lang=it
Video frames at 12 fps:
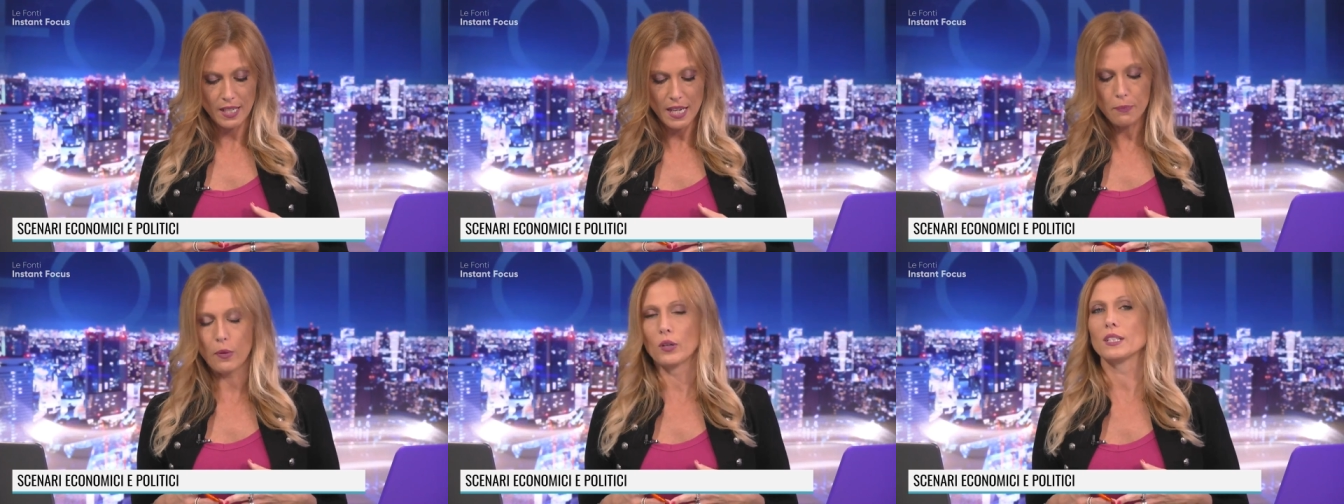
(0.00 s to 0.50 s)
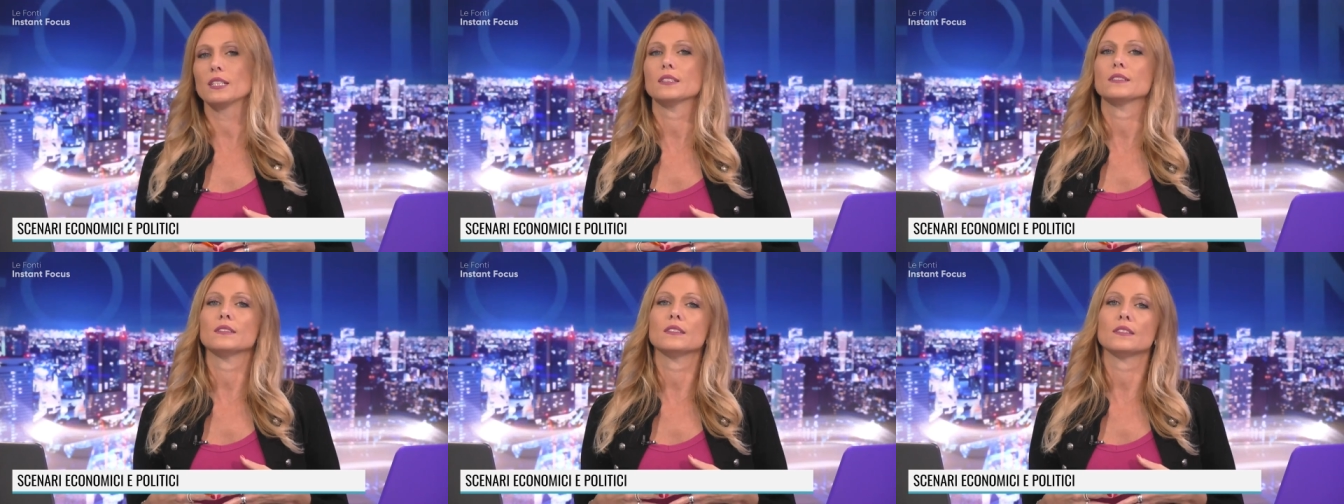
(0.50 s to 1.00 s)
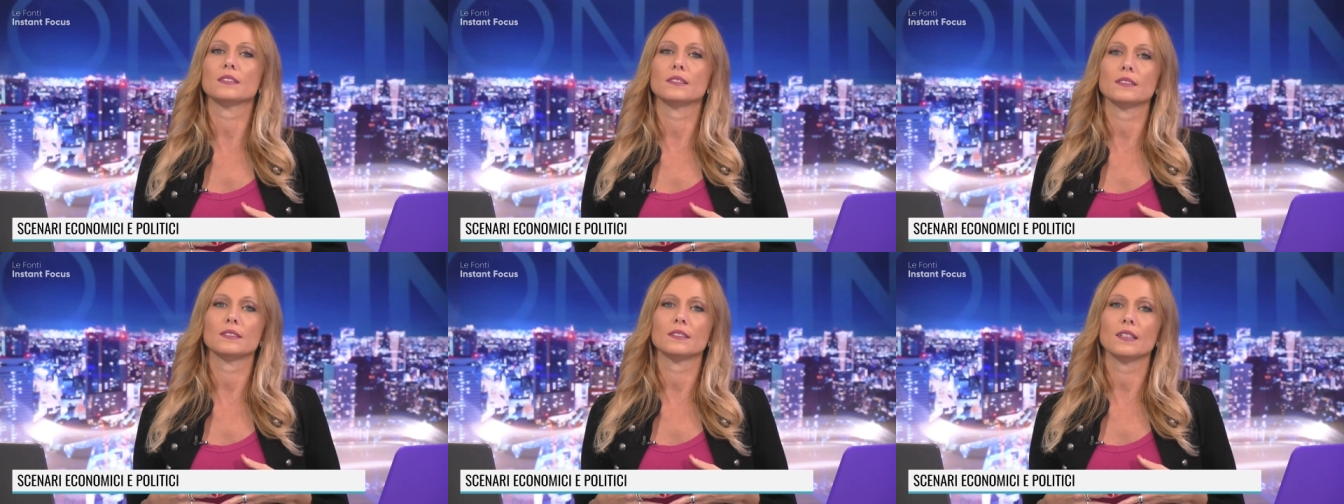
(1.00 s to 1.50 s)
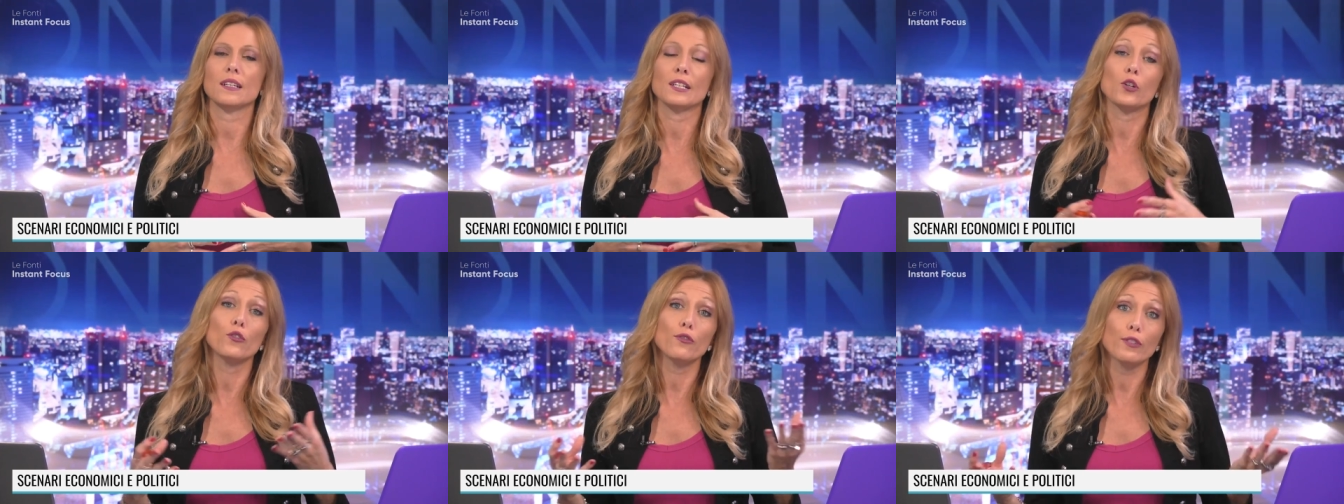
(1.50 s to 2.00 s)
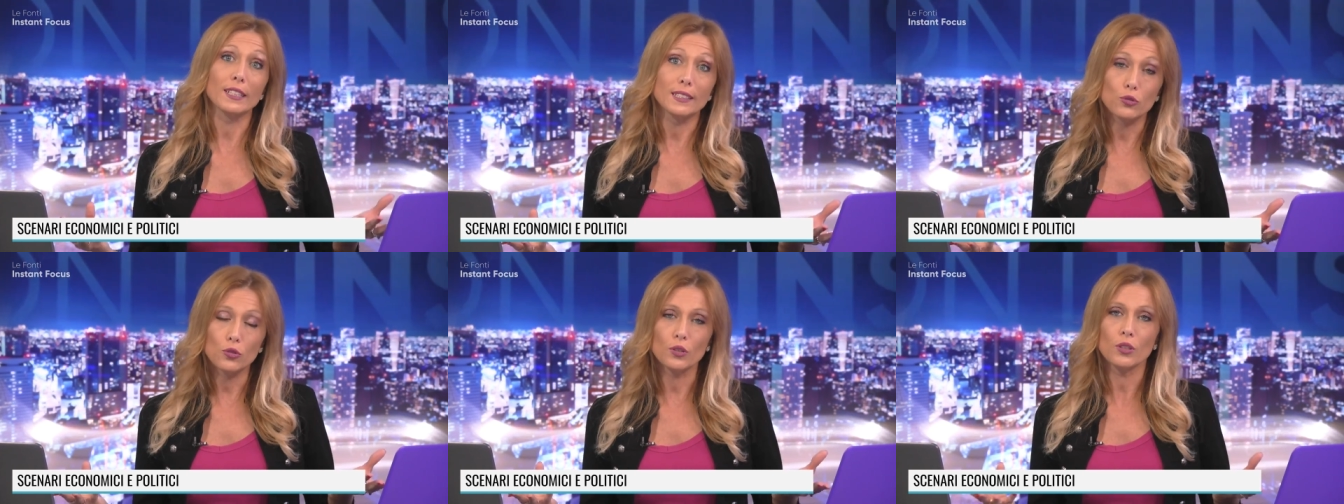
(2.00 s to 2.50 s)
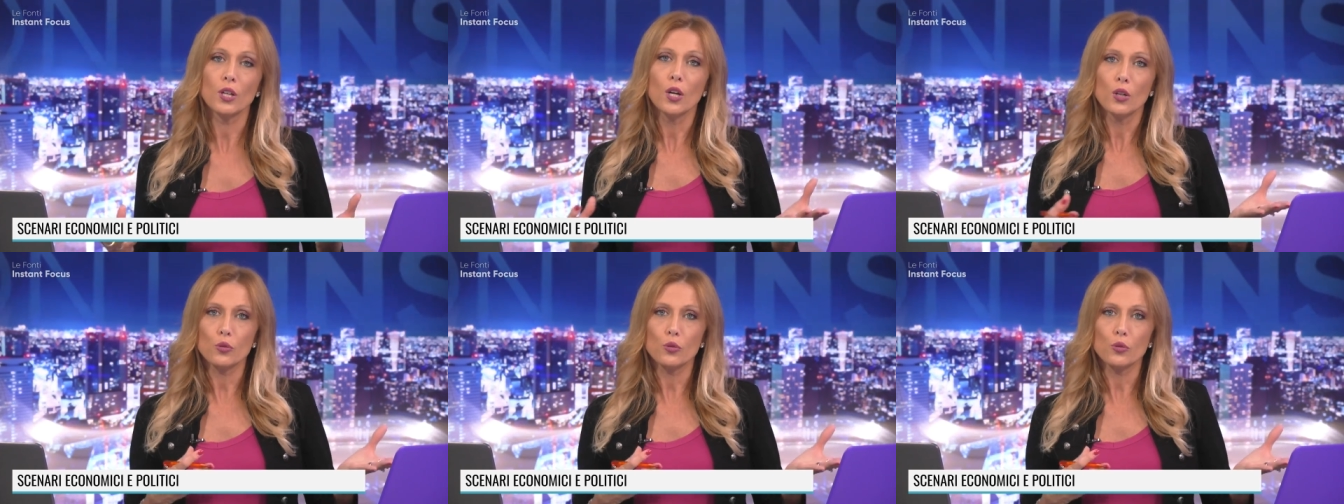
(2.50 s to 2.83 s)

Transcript: e poi eh, il conflitto